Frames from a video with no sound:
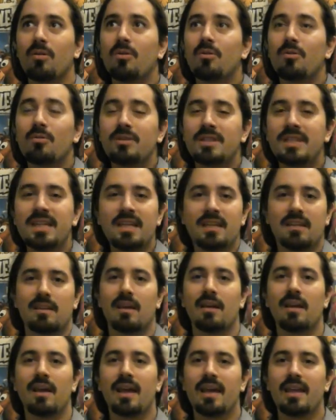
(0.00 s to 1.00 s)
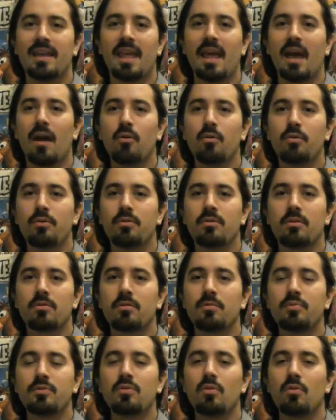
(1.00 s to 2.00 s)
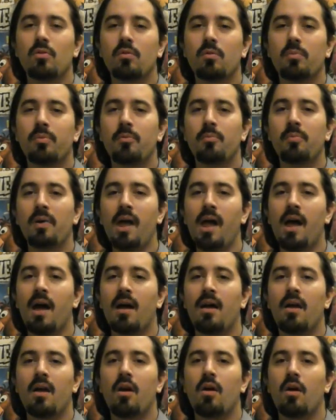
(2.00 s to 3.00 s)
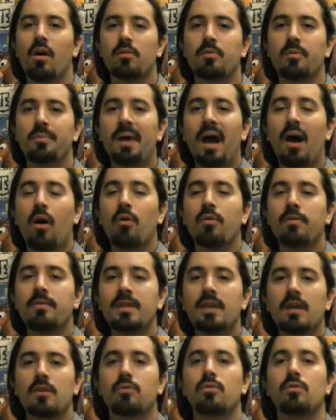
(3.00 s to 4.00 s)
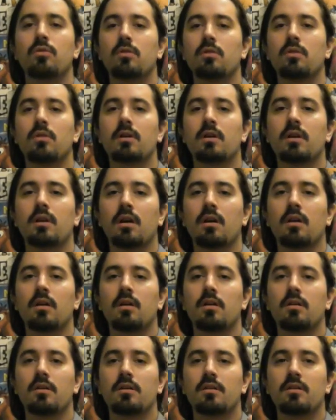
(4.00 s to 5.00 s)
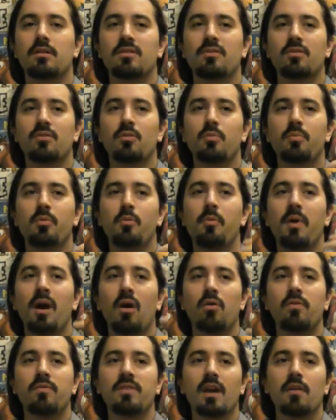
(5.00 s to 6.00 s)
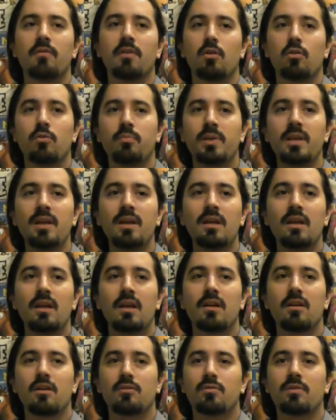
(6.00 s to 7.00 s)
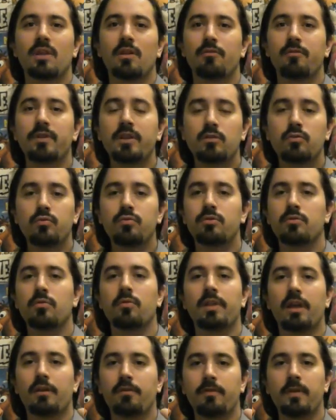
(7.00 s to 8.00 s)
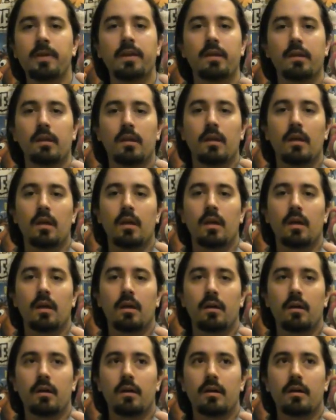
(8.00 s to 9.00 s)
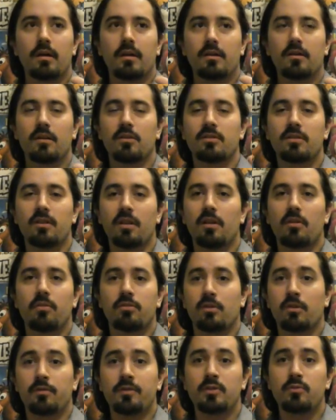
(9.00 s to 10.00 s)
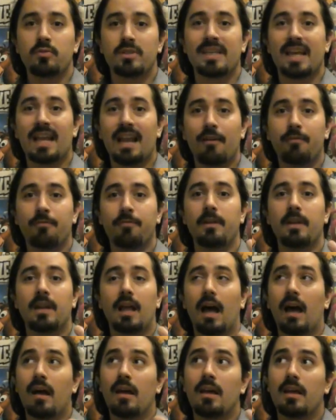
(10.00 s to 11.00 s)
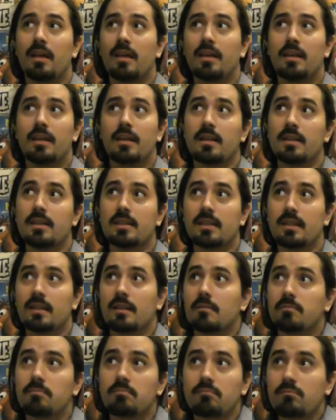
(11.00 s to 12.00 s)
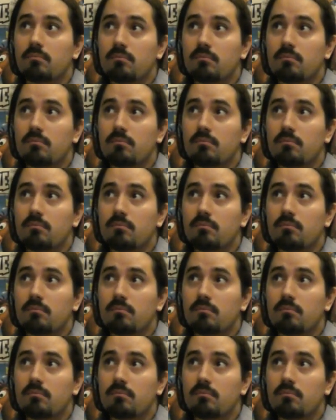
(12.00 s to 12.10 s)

logique. Il n'y a aucune autre option. on ne peut pas revenir vers le bien quand on a fait tout ce qu'on a fait. Euh, quand, on, quand on fait tout ce qu'elle a fait là. Et c'est